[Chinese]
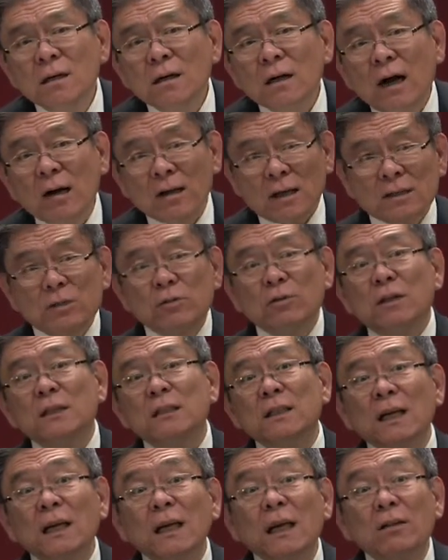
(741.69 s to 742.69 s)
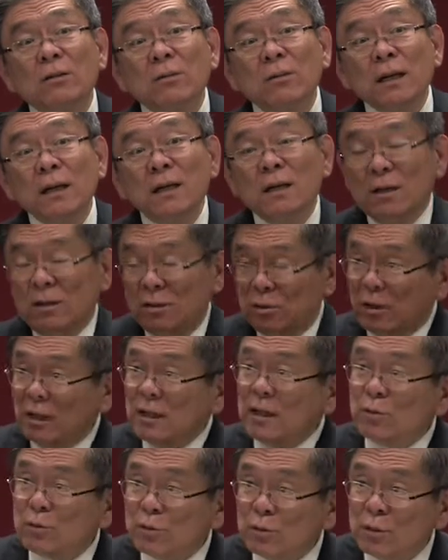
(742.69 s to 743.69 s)
好，刚才举了几个例，对不对？传
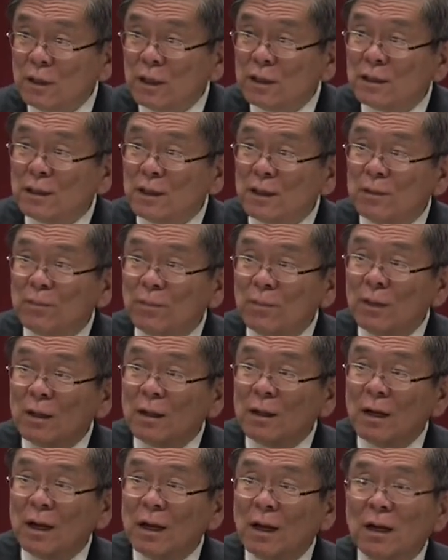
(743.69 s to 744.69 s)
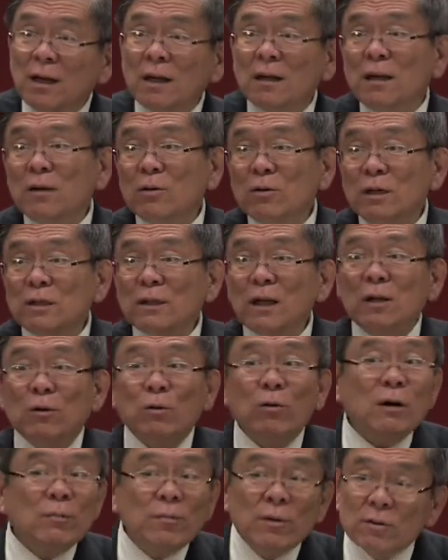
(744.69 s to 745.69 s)
道书那些啊，然后那些很
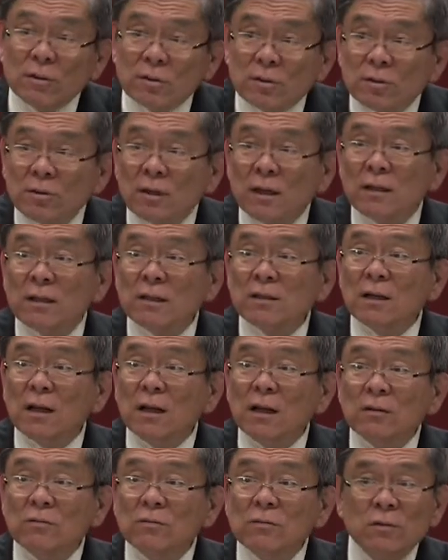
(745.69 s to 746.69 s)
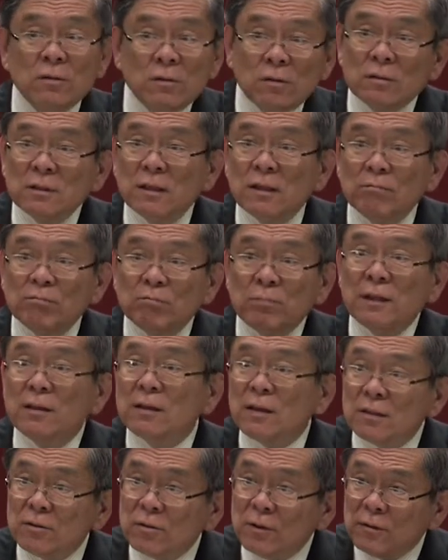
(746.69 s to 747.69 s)
荒谬的罪，那些很乌龙的、很笨
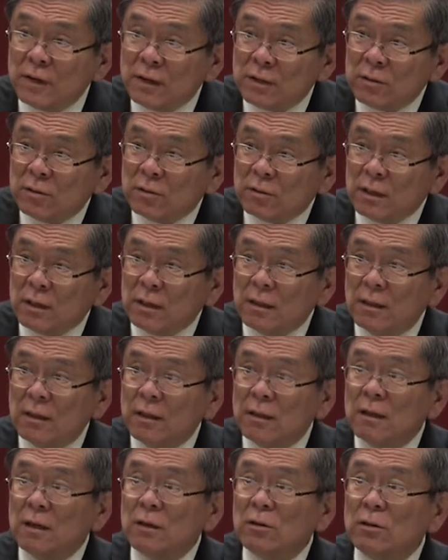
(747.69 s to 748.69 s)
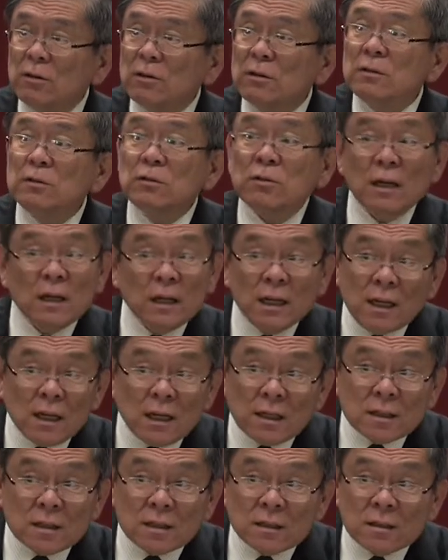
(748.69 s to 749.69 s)
蛋所犯的罪，然后血淋
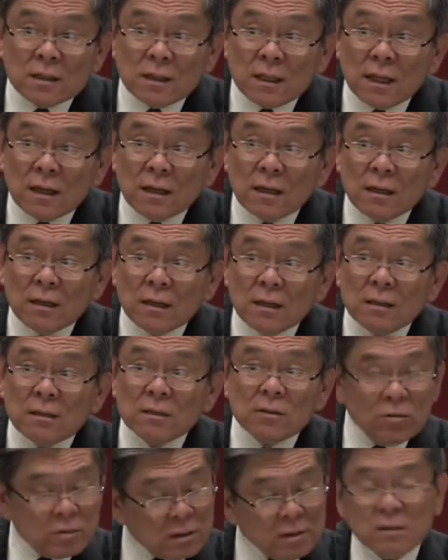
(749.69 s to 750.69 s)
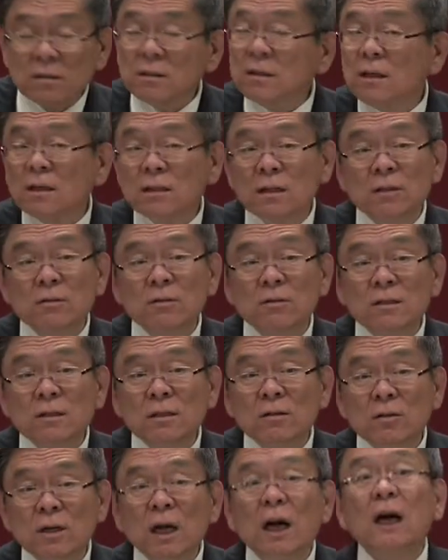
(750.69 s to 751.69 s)
淋的事件，都是指向耶稣基督。